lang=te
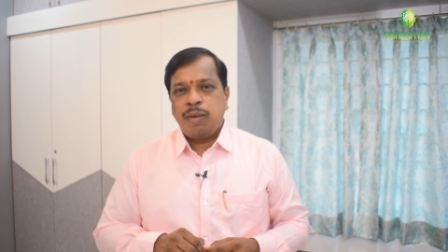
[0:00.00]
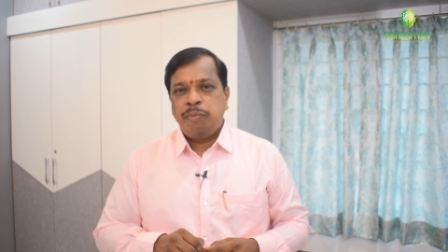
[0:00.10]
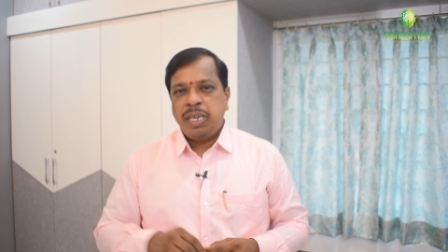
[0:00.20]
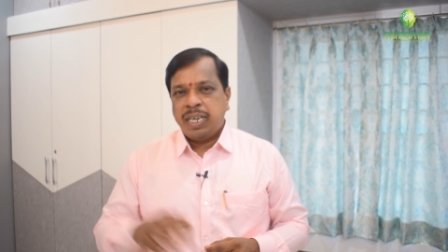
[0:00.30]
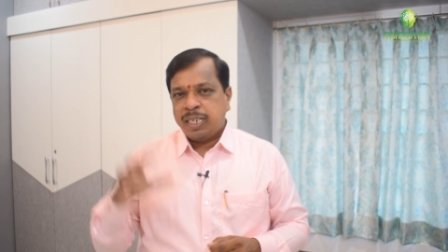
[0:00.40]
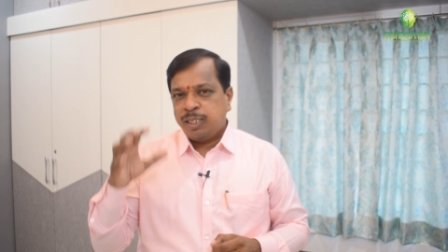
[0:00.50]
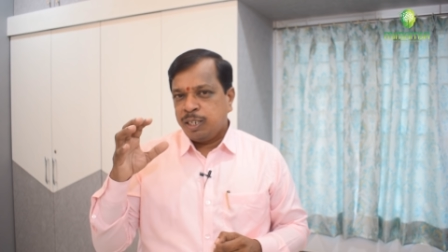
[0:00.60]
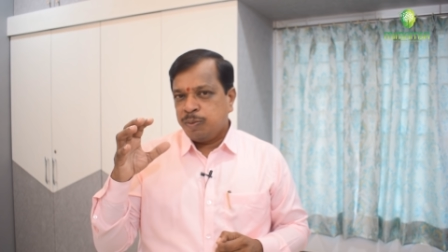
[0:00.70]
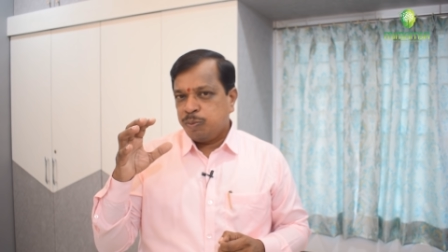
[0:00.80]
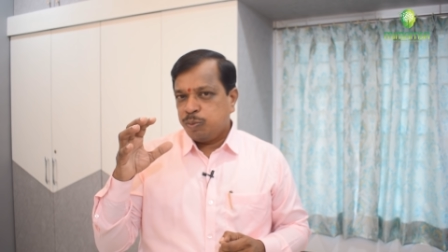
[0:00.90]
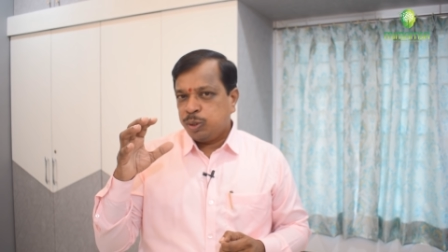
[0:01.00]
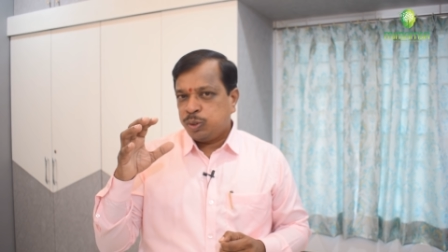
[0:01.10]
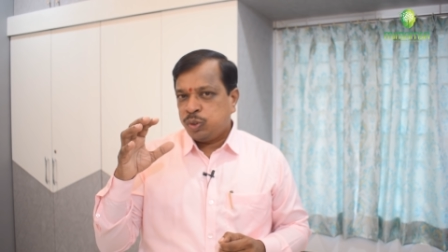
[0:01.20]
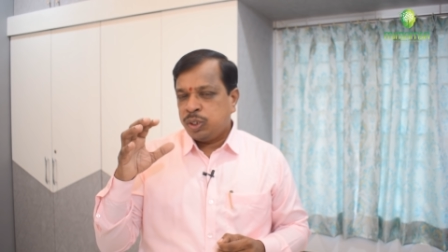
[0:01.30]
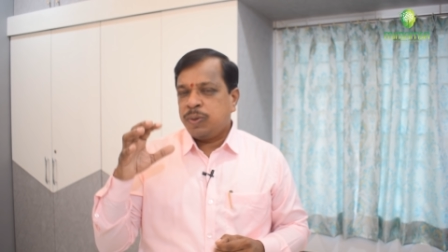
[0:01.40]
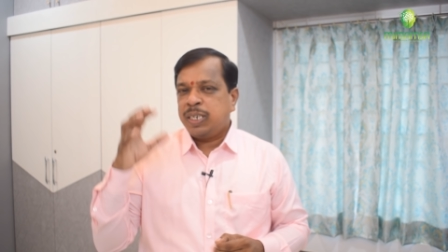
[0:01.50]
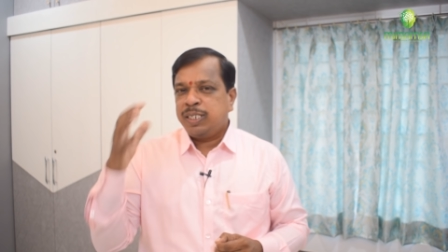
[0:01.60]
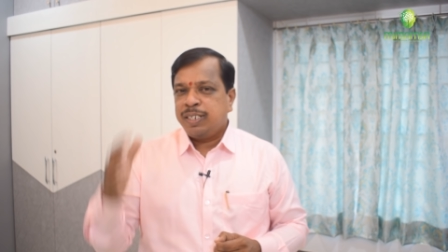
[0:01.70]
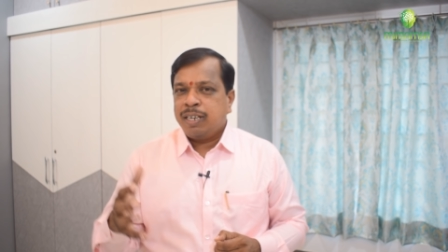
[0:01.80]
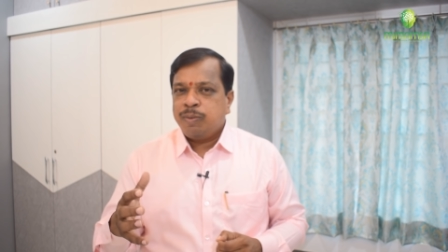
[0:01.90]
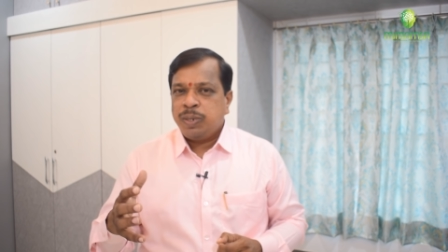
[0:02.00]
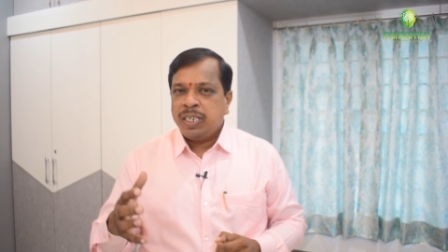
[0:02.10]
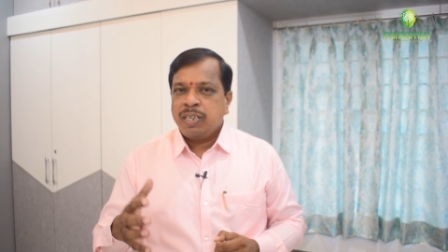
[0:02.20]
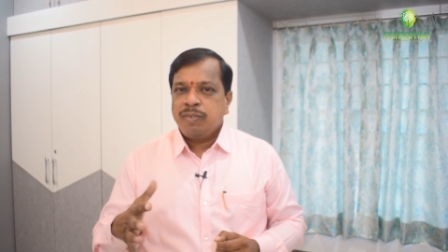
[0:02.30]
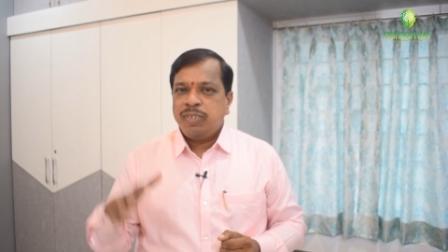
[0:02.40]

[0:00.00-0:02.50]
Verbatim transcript: మీకు అర్థం మొత్తం అర్థం కాకపోయినా